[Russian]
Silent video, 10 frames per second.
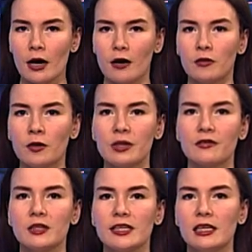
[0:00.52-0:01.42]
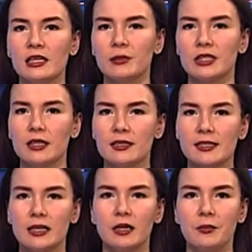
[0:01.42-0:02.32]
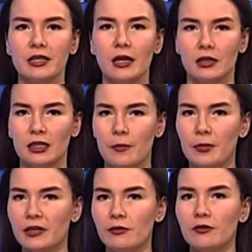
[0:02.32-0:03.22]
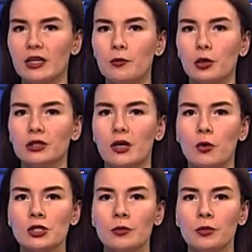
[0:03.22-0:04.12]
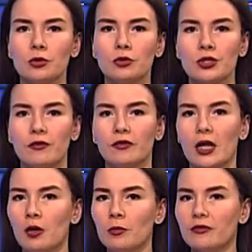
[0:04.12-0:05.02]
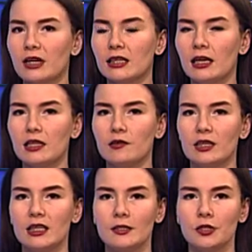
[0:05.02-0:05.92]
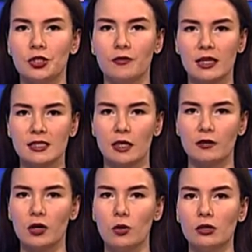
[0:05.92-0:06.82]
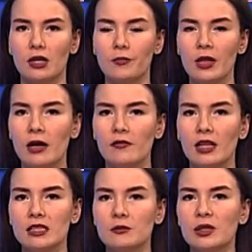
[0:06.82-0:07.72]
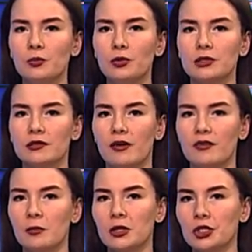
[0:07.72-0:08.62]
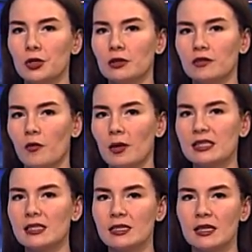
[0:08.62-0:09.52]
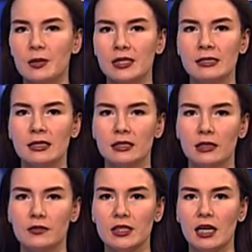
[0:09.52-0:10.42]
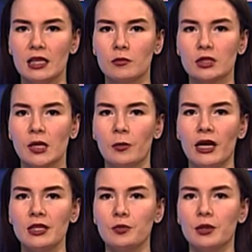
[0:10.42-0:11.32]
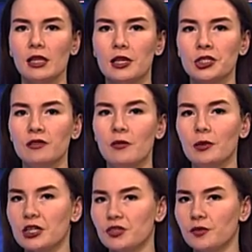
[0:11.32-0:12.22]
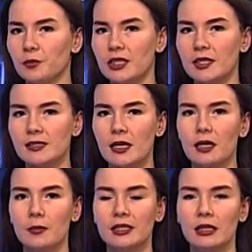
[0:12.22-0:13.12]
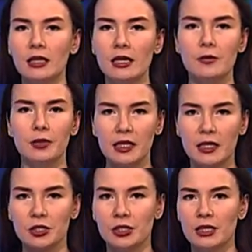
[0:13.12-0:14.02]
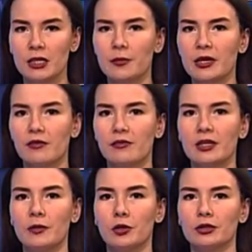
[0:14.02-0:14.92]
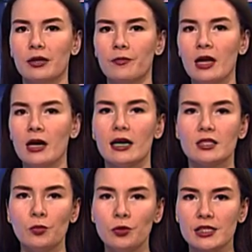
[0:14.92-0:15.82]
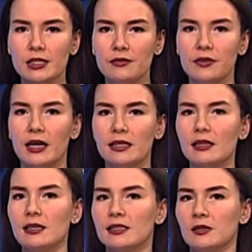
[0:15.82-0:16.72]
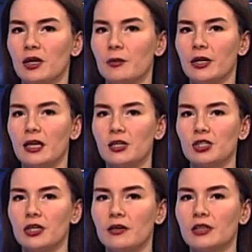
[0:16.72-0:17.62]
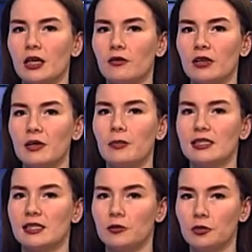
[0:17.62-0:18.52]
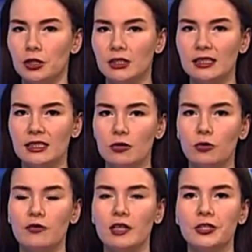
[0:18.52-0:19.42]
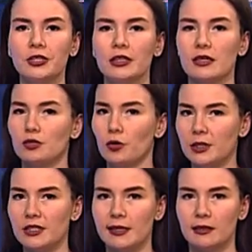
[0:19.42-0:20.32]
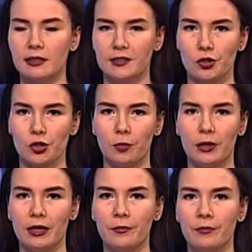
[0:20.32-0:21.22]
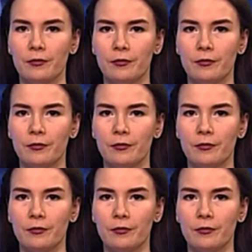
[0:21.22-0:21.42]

Оформить федеральный материнский капитал на первого ребенка можно будет уже во втором квартале 2020 года. Владимир Путин во время ежегодного послания президента к Федеральному собранию предложил выплачивать материнский капитал при рождении первого ребенка, а сумму сертификата для семей при рождении второго и последующих детей увеличить на 150 тысяч рублей.